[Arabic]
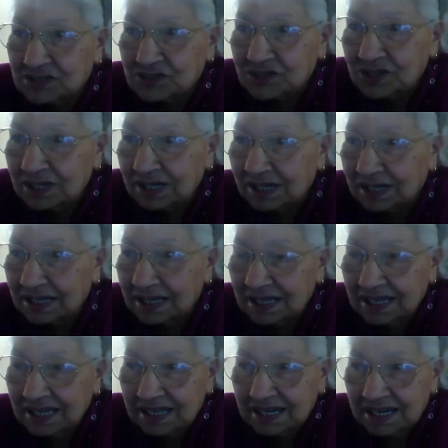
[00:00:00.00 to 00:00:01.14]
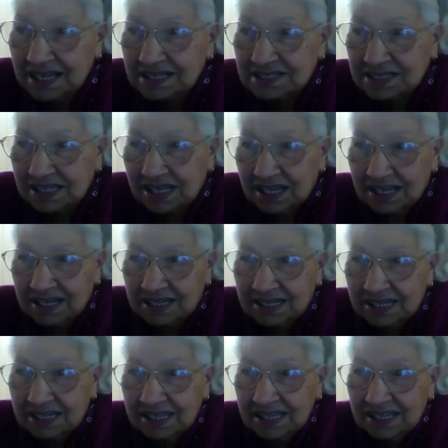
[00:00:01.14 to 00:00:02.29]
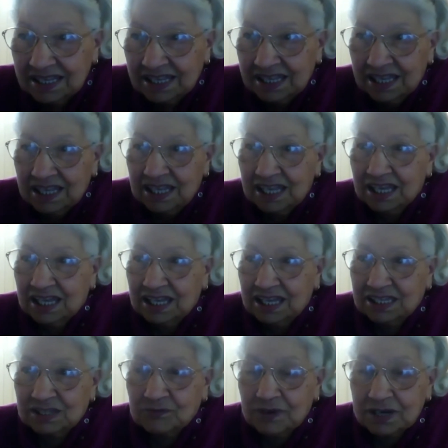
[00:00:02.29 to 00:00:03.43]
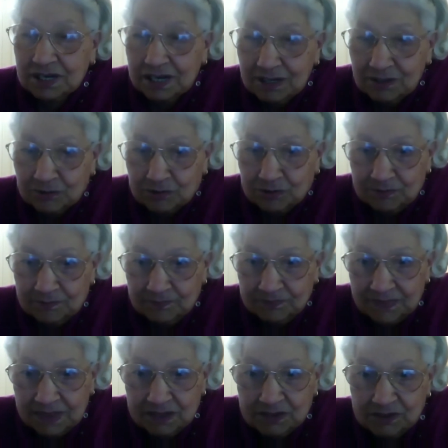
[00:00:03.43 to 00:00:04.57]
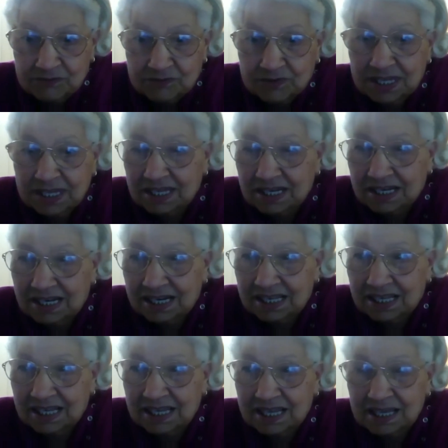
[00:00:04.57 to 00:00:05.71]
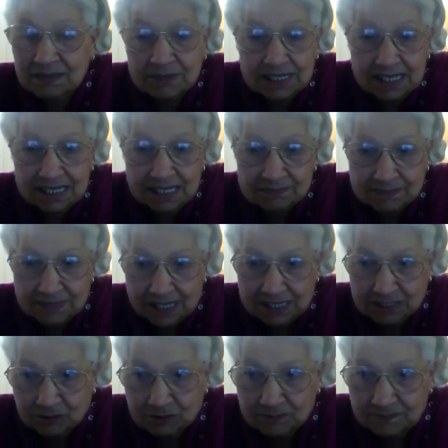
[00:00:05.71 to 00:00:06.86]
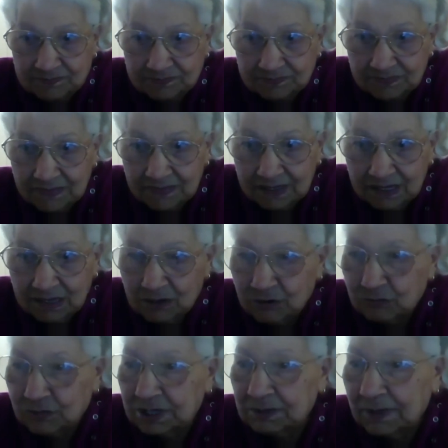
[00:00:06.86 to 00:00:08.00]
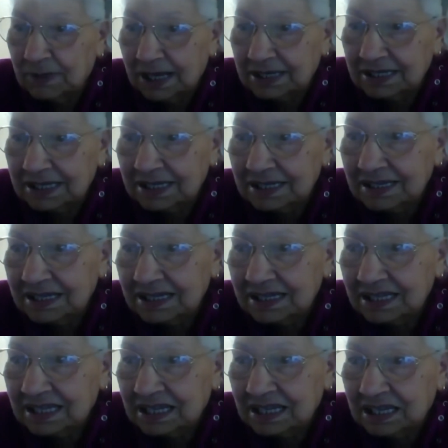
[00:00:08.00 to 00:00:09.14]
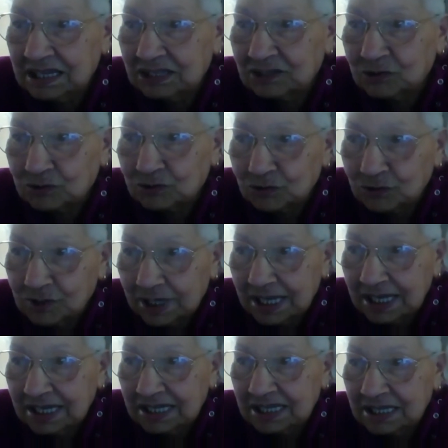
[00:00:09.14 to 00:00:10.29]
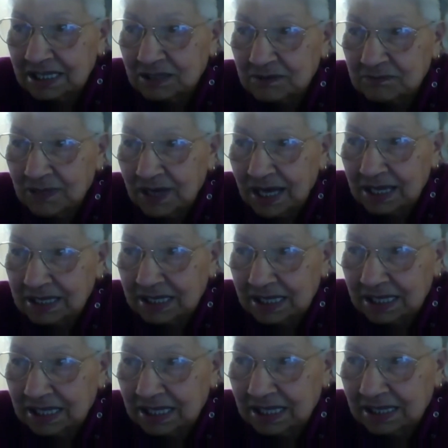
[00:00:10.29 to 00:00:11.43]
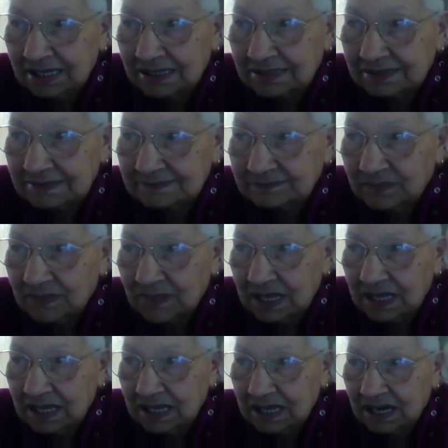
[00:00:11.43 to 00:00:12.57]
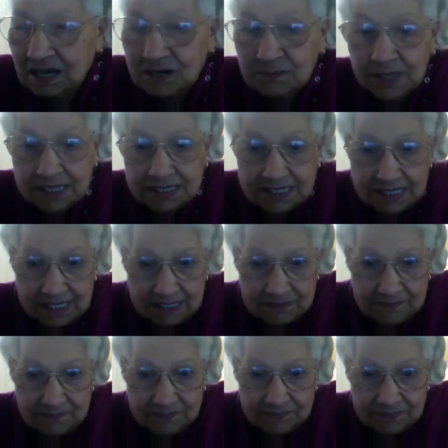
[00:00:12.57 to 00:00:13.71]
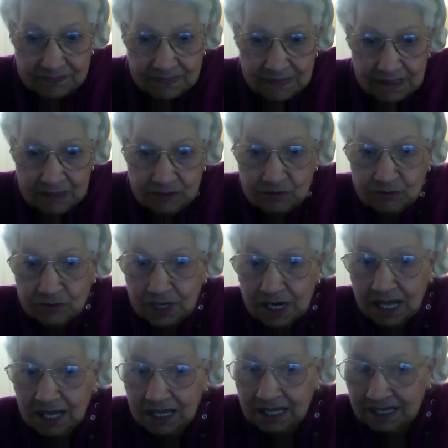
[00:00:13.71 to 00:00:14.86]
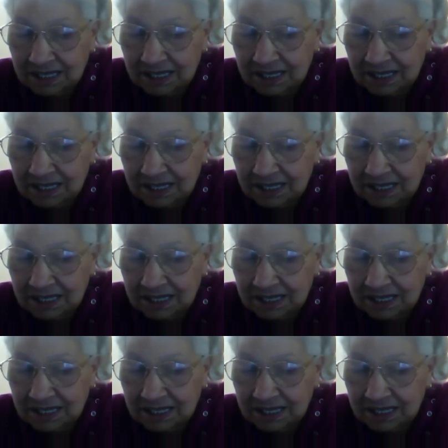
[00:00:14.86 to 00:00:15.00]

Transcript: ان شاء الله ناس يعني آه، يفكروا في الأبدية بتاعتهم وبعدين الدكتور جاني بعد آه، أربعة أيام وراح